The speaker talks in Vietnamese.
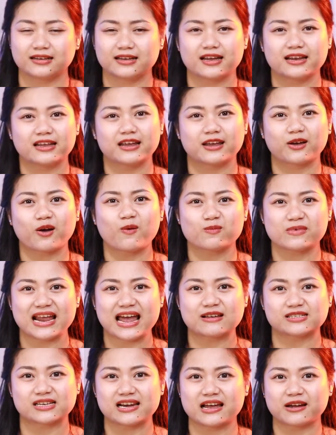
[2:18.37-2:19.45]
Thế thì cung
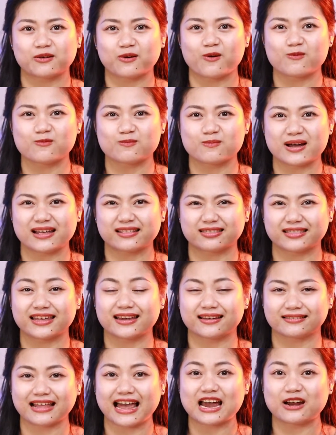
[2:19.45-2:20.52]
nào sẽ là cung mà
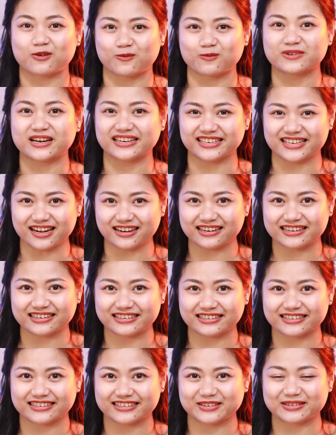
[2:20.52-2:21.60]
tiền tài rủng rỉnh nhất
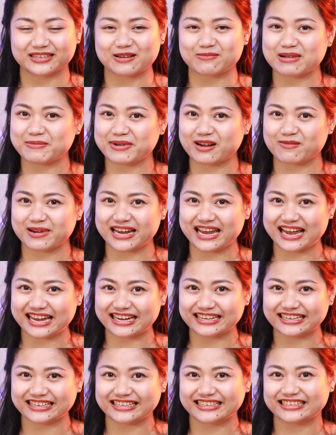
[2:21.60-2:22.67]
trong năm 2022?